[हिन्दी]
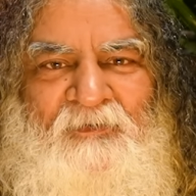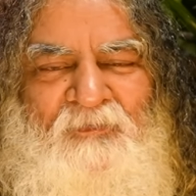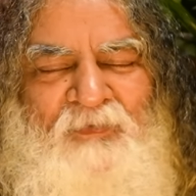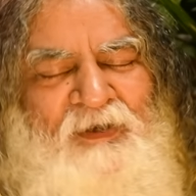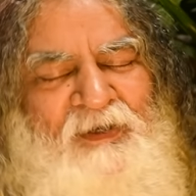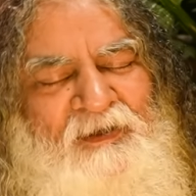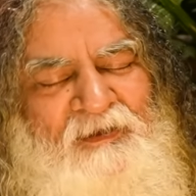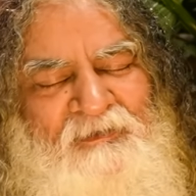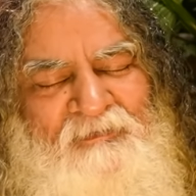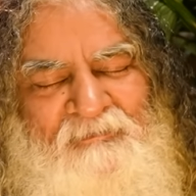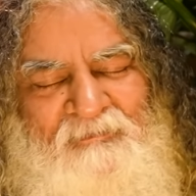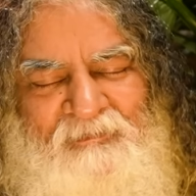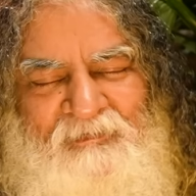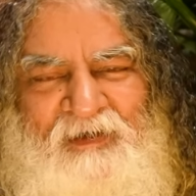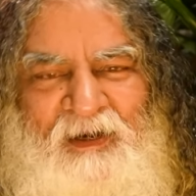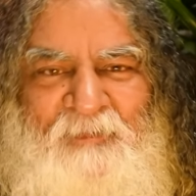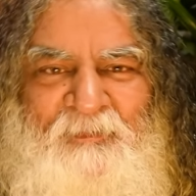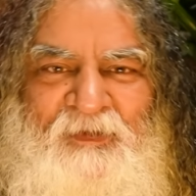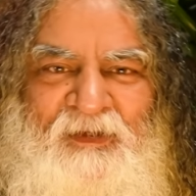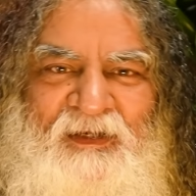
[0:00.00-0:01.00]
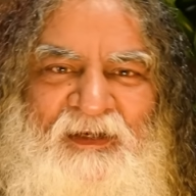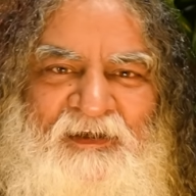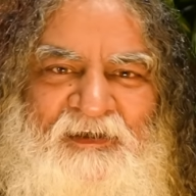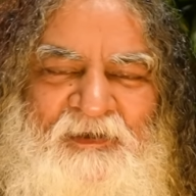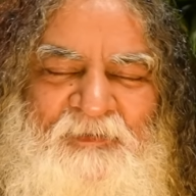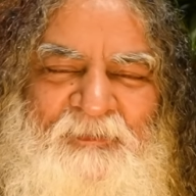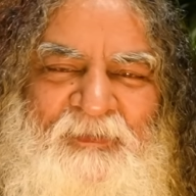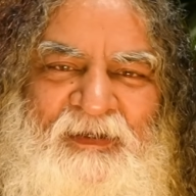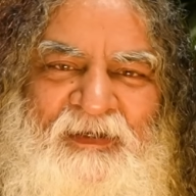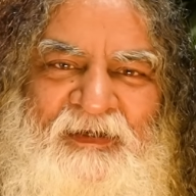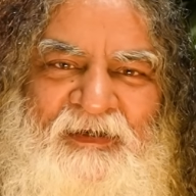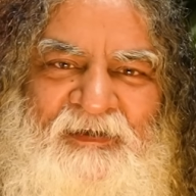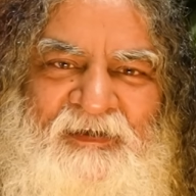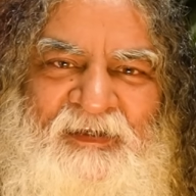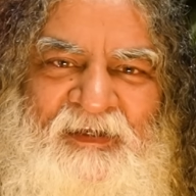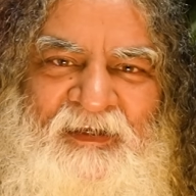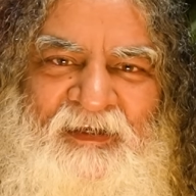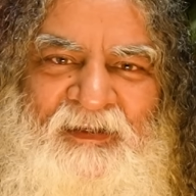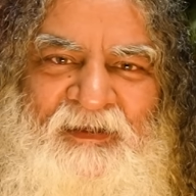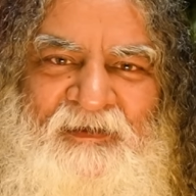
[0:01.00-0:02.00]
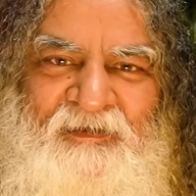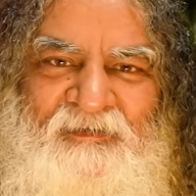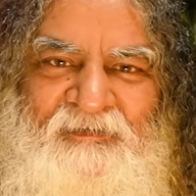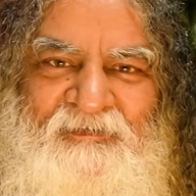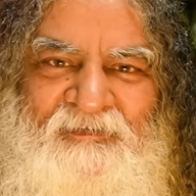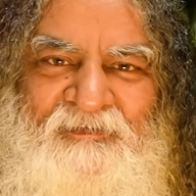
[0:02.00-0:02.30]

वही रामलीला के मेले ठेले